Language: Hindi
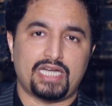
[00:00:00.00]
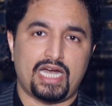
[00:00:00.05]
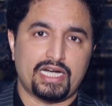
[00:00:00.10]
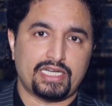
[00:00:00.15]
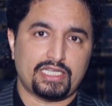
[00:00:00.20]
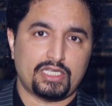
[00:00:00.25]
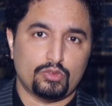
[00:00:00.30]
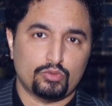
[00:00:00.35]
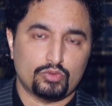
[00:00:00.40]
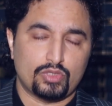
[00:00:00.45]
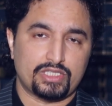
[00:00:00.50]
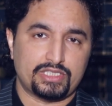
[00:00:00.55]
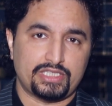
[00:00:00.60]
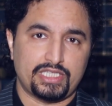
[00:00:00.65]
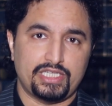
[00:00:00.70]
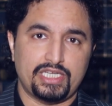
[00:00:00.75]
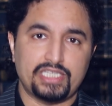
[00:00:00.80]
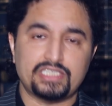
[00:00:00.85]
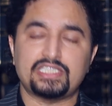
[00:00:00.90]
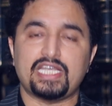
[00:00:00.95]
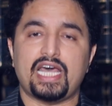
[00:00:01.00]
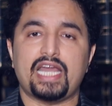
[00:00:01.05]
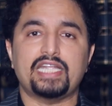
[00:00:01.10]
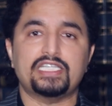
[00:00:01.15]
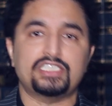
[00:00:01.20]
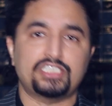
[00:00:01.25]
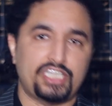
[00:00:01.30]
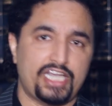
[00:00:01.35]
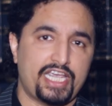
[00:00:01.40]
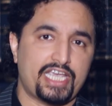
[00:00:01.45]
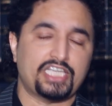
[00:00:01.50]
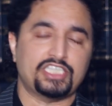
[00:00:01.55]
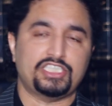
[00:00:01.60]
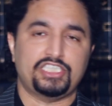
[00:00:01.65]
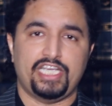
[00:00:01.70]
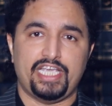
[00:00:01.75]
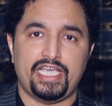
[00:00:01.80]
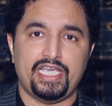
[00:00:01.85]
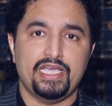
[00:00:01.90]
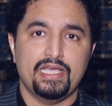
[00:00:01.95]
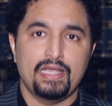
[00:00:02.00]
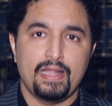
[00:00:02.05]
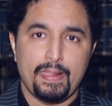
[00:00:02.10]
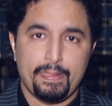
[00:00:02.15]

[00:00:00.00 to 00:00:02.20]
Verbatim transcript: सा हट के उधर से ये सारे छः के छः